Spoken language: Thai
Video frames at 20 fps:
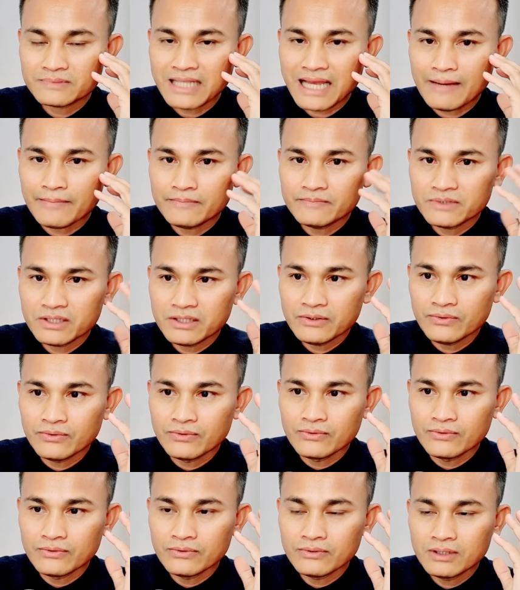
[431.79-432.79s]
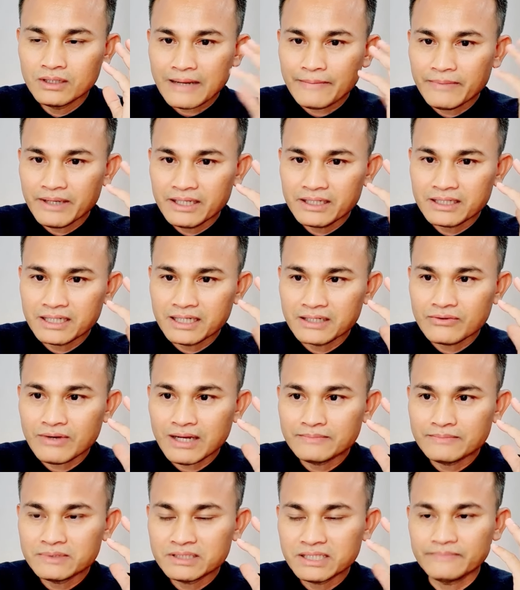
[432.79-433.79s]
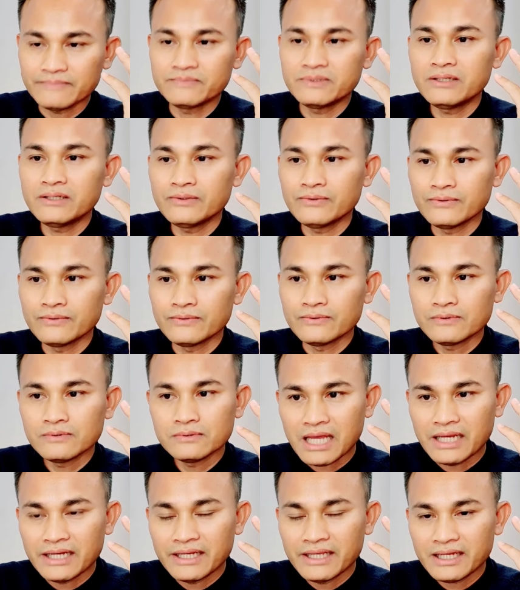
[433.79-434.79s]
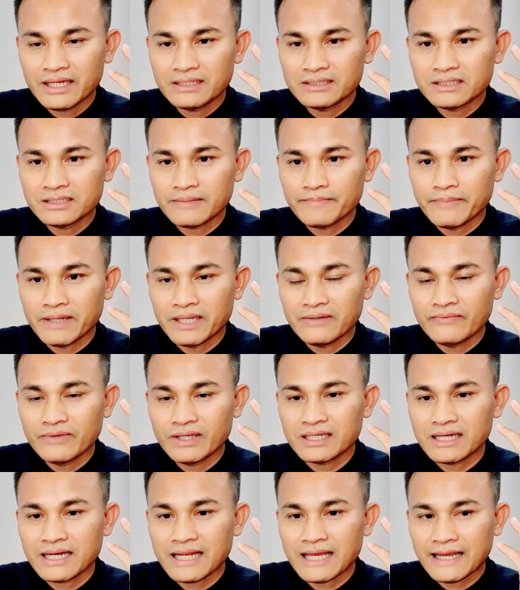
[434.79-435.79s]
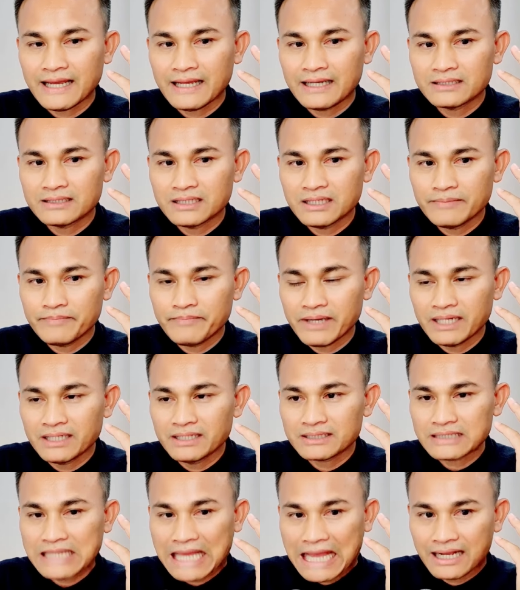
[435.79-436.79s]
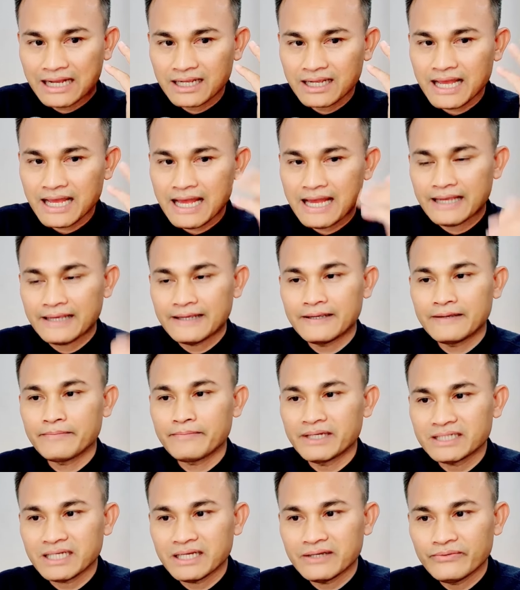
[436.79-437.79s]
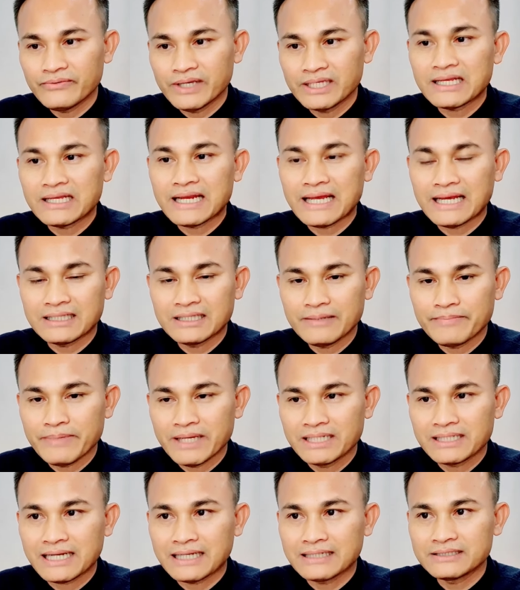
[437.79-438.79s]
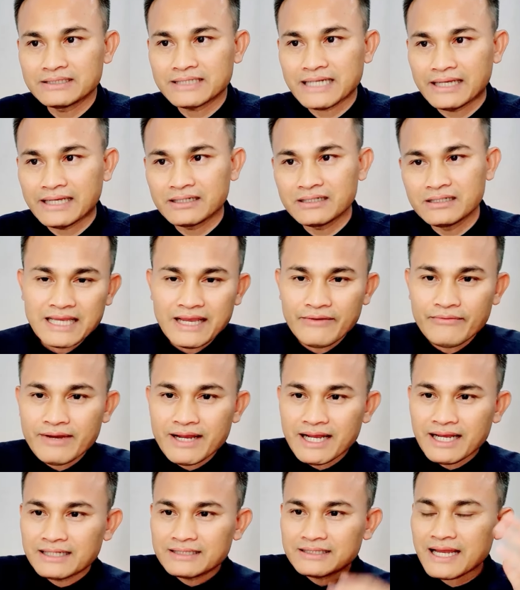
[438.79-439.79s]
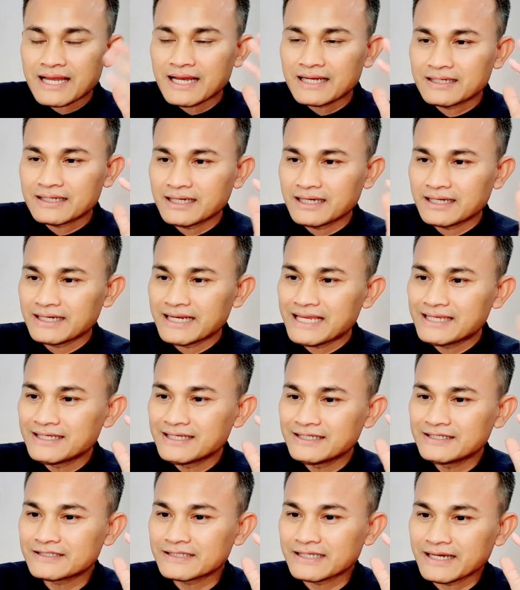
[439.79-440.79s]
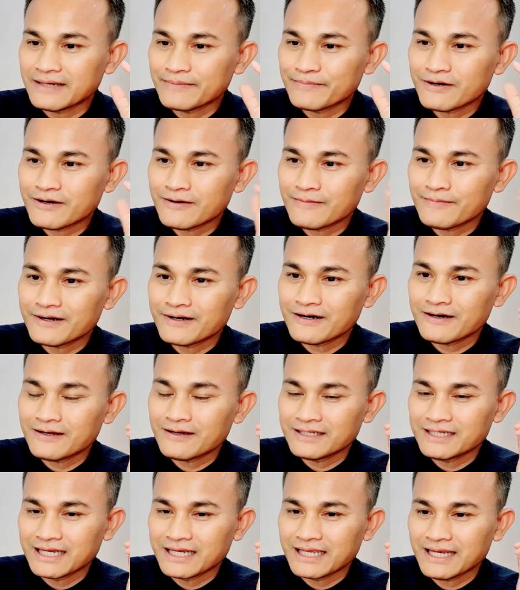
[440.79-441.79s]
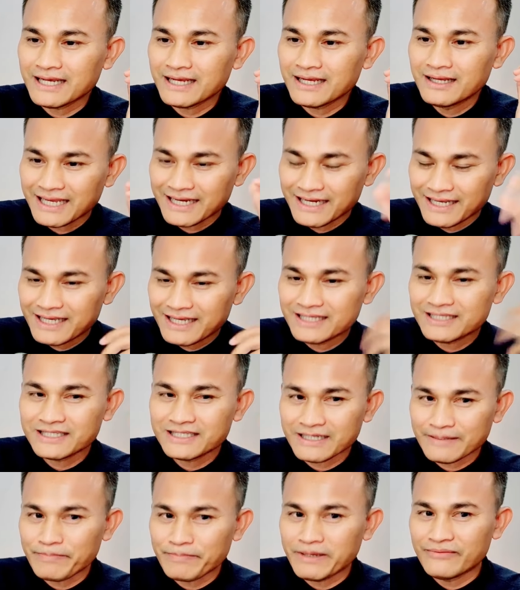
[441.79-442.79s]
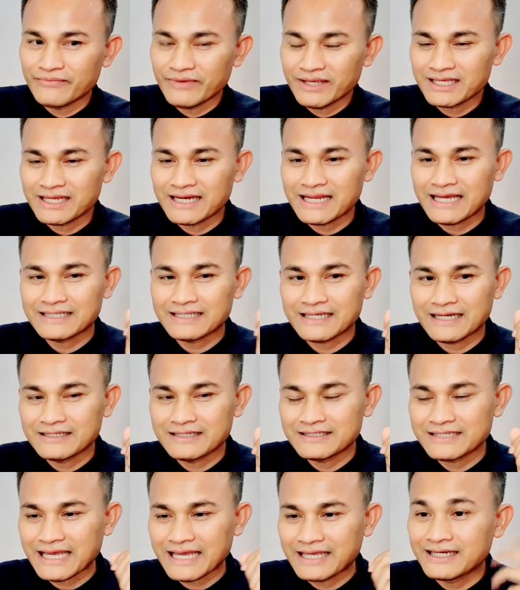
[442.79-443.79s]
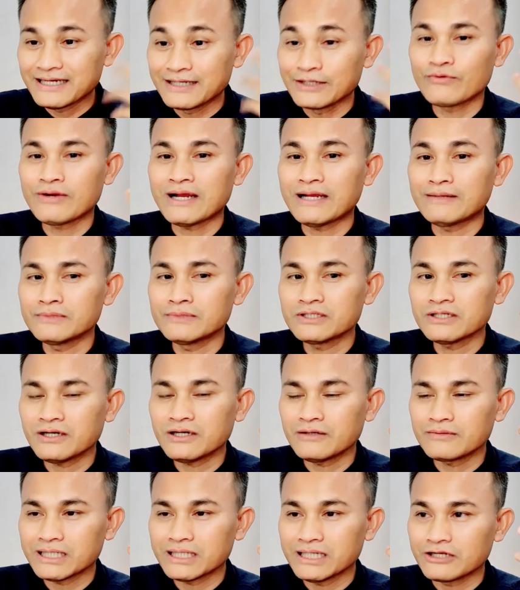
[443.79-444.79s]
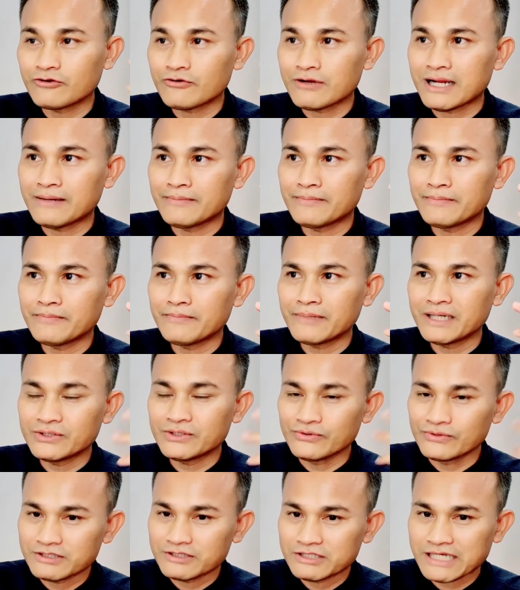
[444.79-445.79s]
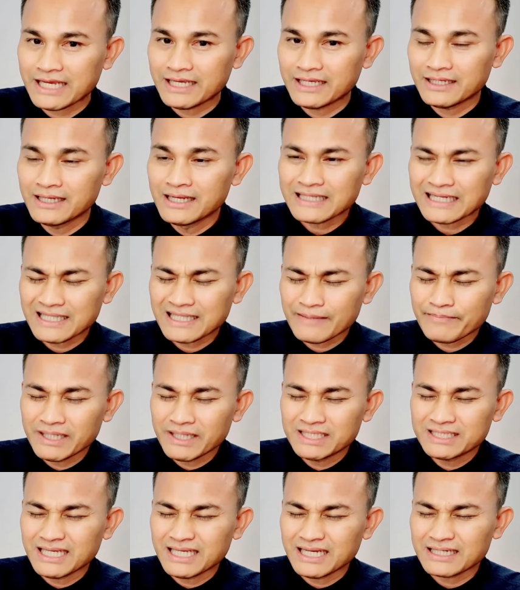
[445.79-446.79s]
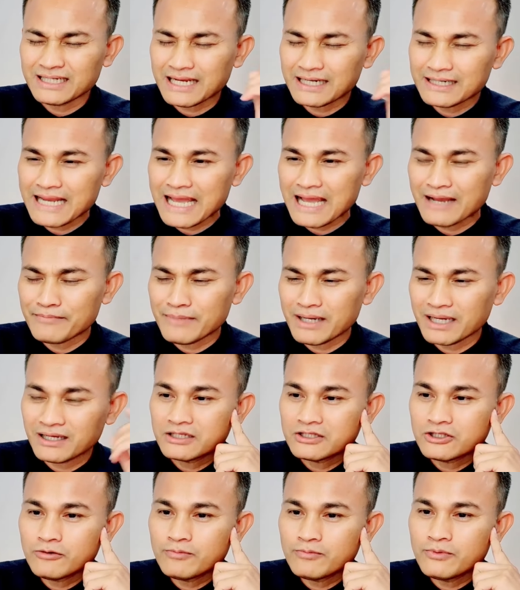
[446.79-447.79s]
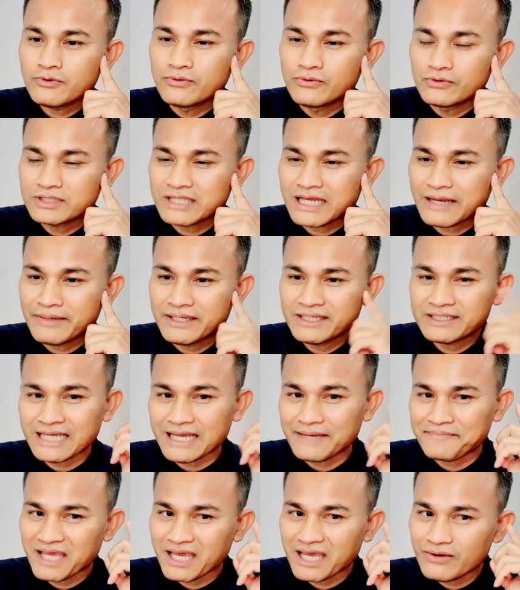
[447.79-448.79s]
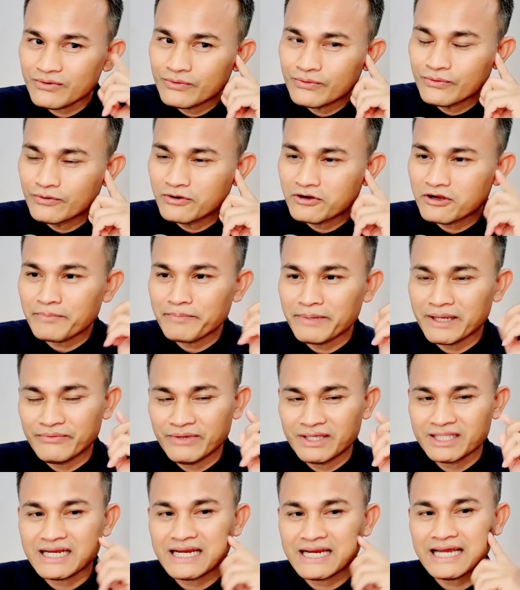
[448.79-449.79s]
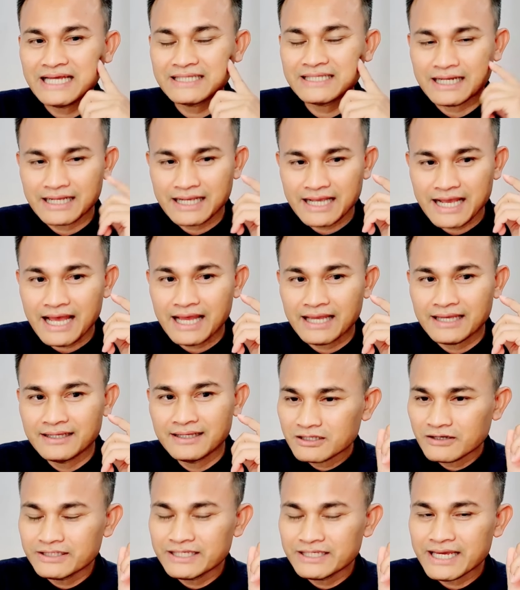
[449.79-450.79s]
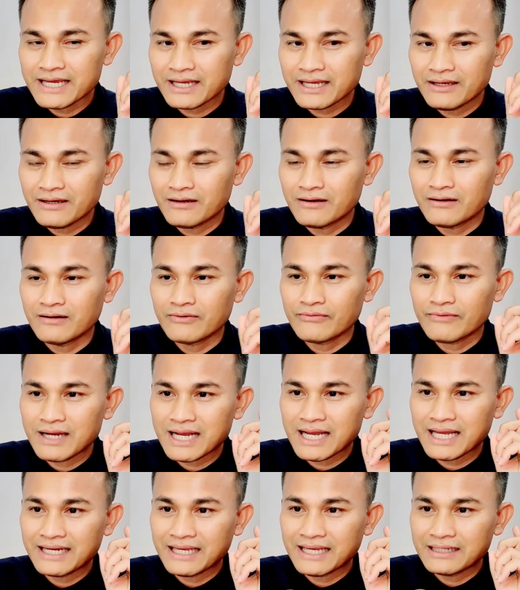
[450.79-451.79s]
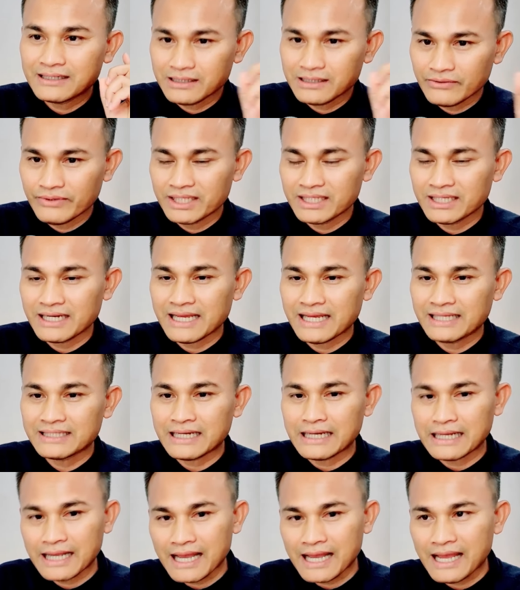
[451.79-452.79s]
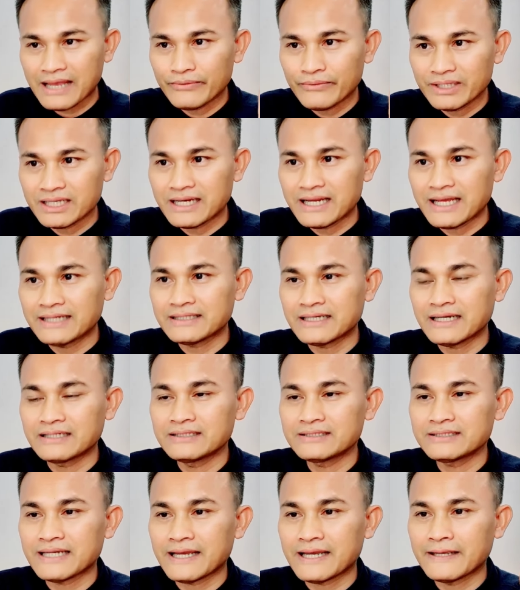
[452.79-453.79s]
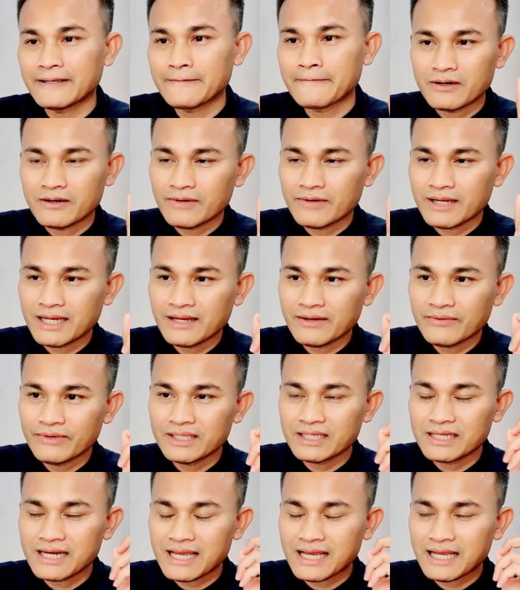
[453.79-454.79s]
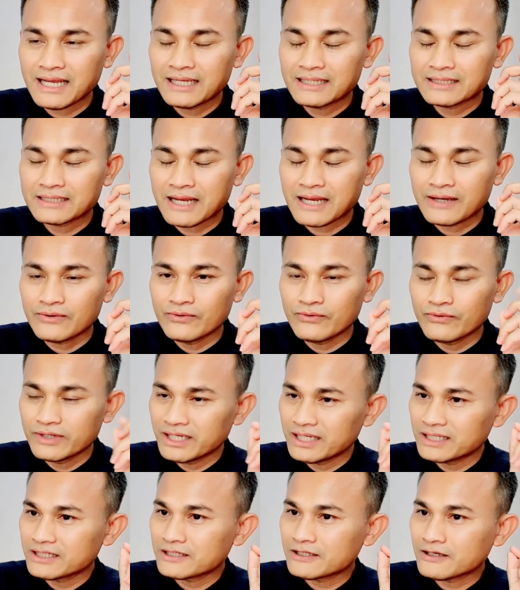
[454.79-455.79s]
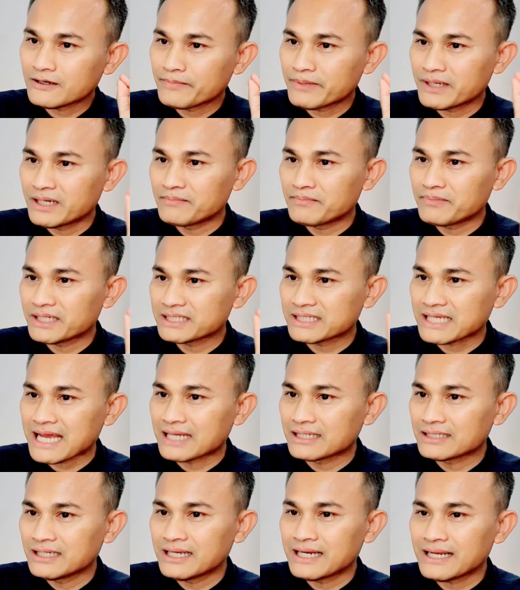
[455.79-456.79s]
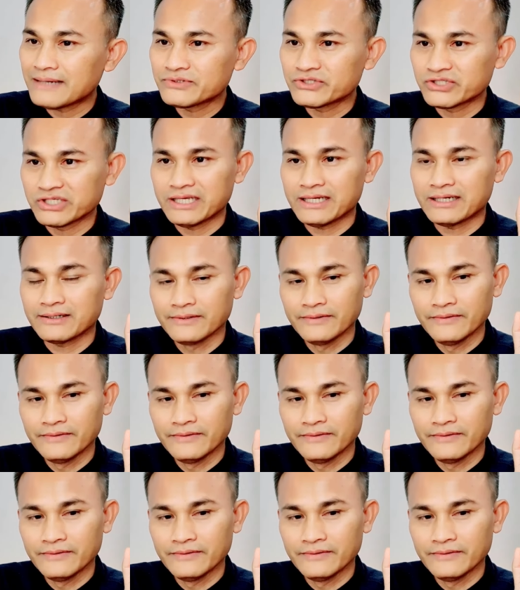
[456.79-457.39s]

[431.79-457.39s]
ตำที่หูทำให้เกิดความเจ็บที่หูอันเนี้ยจะเป็นเวทนาที่เป็นทางกาย ไม่ใช่เวทนาที่เป็นทางใจ แต่ว่าถ้าเกิดได้ยินเสียงเพราะๆอย่างเงี้ย อันเนี้ยจะเป็นเวทนาทางใจ เกิดความชอบ เกิดความไม่ถูกใจ แต่ถ้าเป็นเสียงดัง ๆ มากระทบหูทำให้แสบแก้วหู ก็เป็นเวทนาทางกาย ต้องแยกให้ออกว่าอันไหนคือเวทนาทางกาย เวทนาทางใจ เพราะว่าเวทนาทางหูเนี่ยจะต้องเป็นประสาทที่รับเสียง